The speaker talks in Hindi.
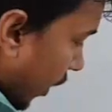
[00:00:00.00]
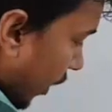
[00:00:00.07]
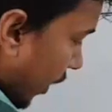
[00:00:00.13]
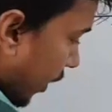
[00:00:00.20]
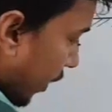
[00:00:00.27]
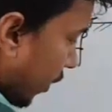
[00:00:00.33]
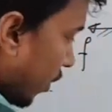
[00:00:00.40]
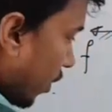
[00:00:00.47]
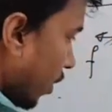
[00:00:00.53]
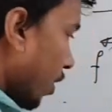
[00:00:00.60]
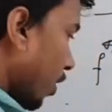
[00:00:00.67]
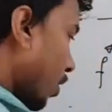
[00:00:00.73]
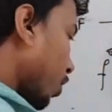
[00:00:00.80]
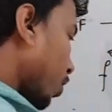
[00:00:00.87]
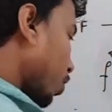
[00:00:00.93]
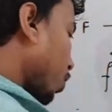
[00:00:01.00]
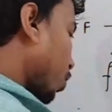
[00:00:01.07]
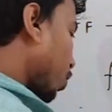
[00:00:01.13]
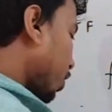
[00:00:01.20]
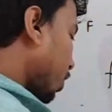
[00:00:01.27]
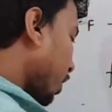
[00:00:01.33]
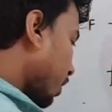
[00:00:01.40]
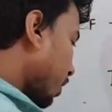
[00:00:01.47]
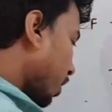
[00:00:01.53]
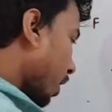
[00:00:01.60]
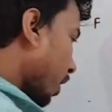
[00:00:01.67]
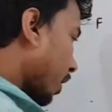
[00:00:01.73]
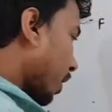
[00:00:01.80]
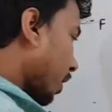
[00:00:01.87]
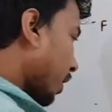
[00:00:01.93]
अगेन तो कुछ इस
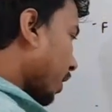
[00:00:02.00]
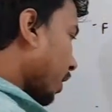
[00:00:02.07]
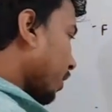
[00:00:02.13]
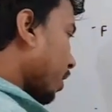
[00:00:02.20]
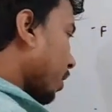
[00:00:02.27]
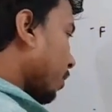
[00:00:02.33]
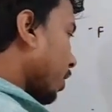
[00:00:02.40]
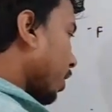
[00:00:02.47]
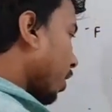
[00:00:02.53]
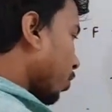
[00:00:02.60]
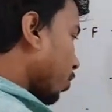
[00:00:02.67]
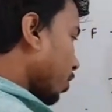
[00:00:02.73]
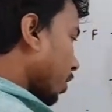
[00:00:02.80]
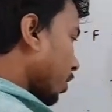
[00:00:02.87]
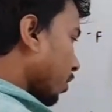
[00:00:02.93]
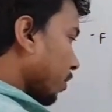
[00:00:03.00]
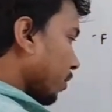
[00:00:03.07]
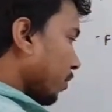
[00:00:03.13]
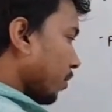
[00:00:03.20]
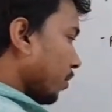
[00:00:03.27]
तरह का कंडीशन तैयार हो जाएगा